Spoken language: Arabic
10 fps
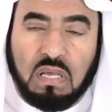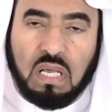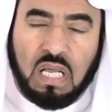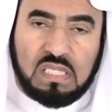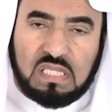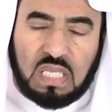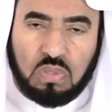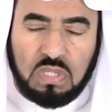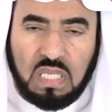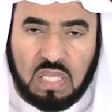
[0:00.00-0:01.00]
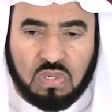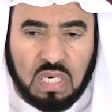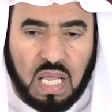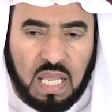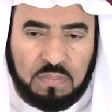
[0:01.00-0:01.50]
قصه
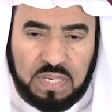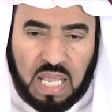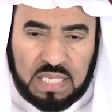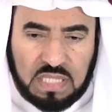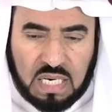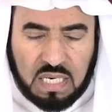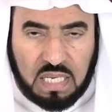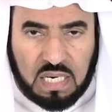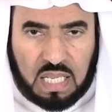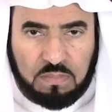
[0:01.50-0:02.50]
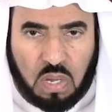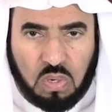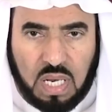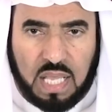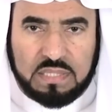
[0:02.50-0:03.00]
يذكرها ابن حجر رحمه
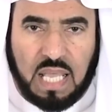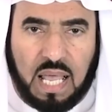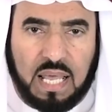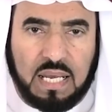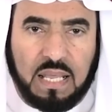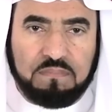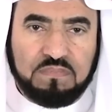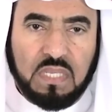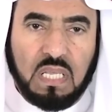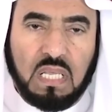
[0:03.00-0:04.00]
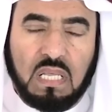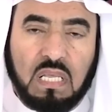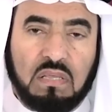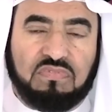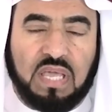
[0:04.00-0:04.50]
الله تعالى
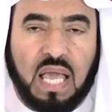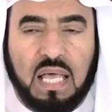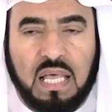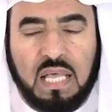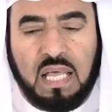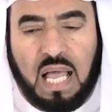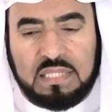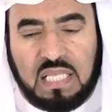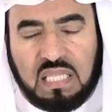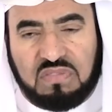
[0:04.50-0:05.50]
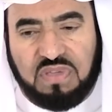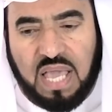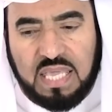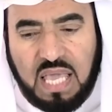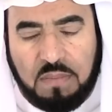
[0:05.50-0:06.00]
في حدثت في
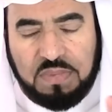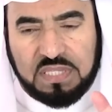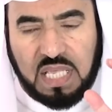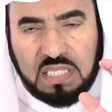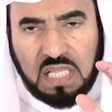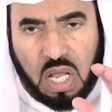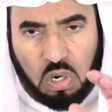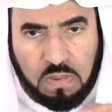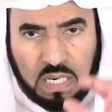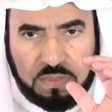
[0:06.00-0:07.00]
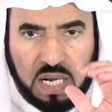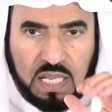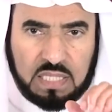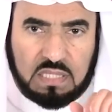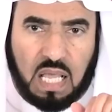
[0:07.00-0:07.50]
ايام سيدنا عمر بن
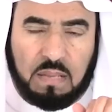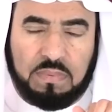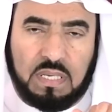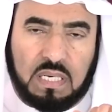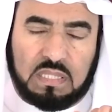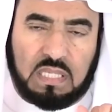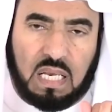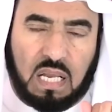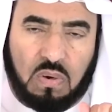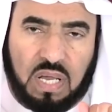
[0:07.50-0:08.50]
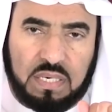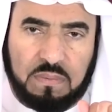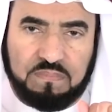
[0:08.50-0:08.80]
الخطاب رضي الله عنه